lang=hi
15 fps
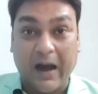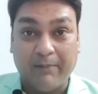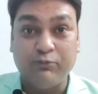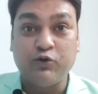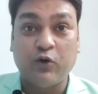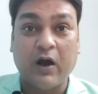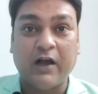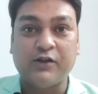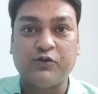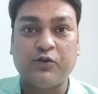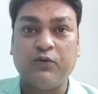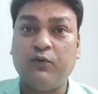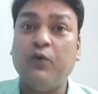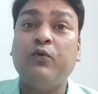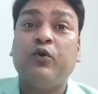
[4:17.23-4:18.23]
आप जो आज
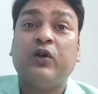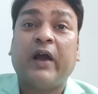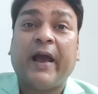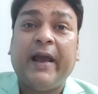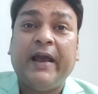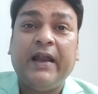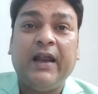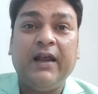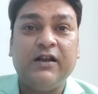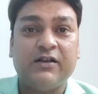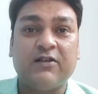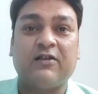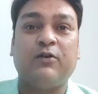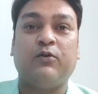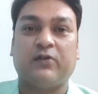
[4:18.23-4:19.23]
हो वो वो है ही नहीं
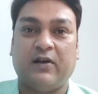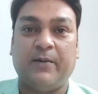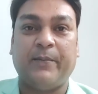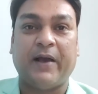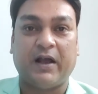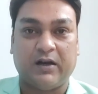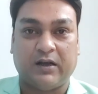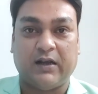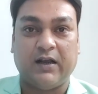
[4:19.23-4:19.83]
जिससे उसने प्यार